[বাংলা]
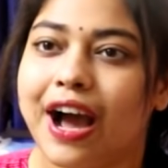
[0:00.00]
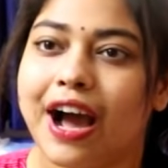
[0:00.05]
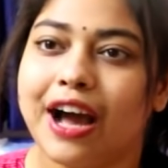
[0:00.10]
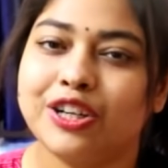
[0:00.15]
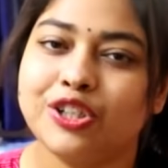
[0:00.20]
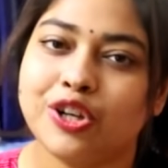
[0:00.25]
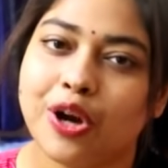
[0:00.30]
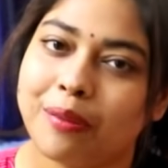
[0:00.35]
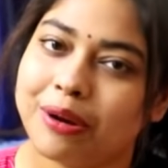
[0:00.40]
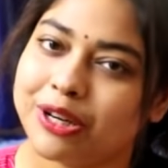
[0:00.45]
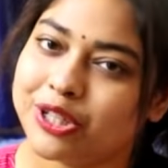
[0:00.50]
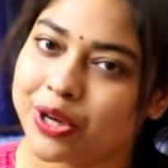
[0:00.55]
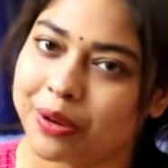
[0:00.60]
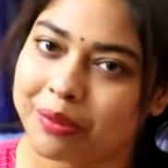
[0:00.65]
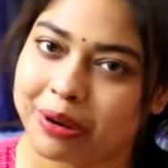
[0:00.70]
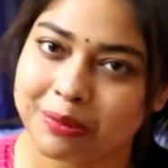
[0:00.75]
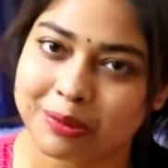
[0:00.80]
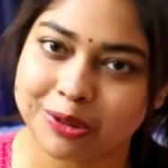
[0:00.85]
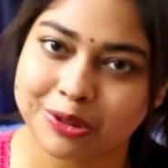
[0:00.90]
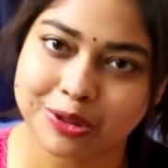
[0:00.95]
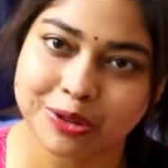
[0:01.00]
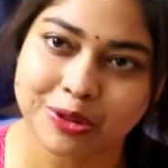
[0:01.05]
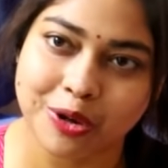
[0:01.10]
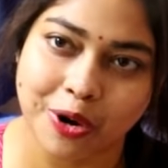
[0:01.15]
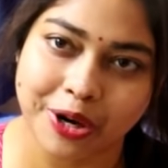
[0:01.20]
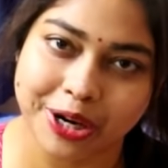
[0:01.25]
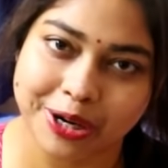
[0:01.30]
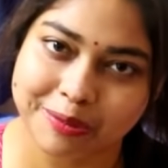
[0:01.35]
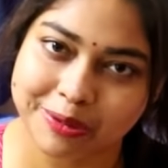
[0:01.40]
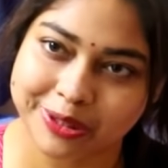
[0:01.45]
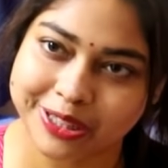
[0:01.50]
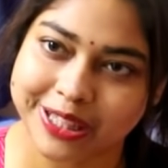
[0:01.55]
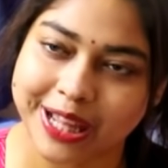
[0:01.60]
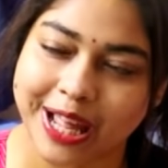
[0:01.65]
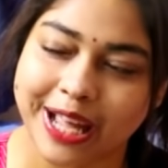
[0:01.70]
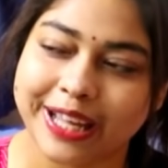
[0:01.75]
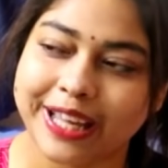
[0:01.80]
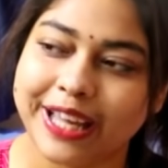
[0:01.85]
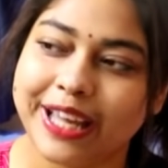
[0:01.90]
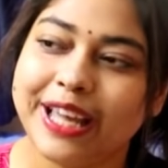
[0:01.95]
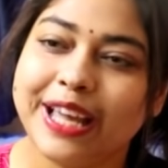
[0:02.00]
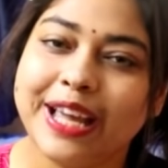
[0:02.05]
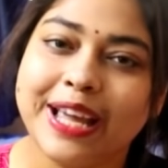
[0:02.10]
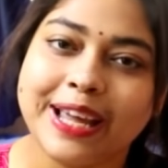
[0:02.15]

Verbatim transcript: আর সবাই সবার মতো ঘরের মতো থাকে